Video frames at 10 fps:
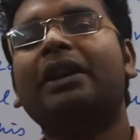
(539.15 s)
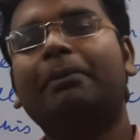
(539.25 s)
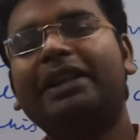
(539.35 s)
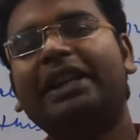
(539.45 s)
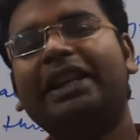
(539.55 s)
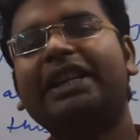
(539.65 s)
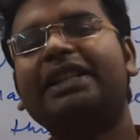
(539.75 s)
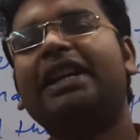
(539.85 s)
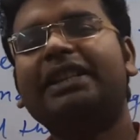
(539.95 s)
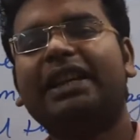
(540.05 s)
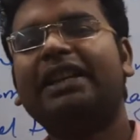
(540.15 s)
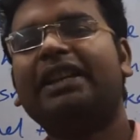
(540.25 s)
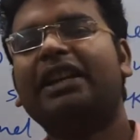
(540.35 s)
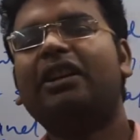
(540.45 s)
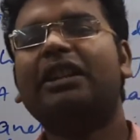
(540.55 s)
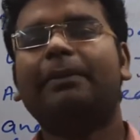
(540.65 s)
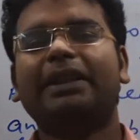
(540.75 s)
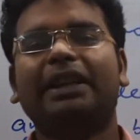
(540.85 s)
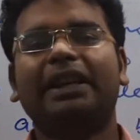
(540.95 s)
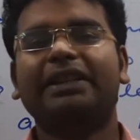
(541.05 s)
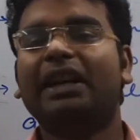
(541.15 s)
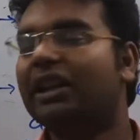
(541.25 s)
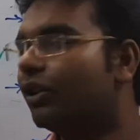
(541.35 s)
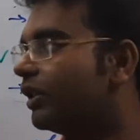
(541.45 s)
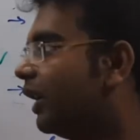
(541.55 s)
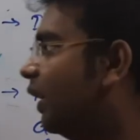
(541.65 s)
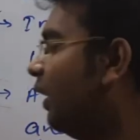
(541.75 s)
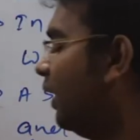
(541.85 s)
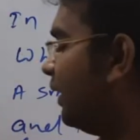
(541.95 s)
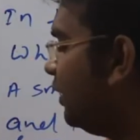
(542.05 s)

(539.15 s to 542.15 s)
मेजोरिटी चार्ज करियर क्या होता है बताइए ज़्यादा होता है तो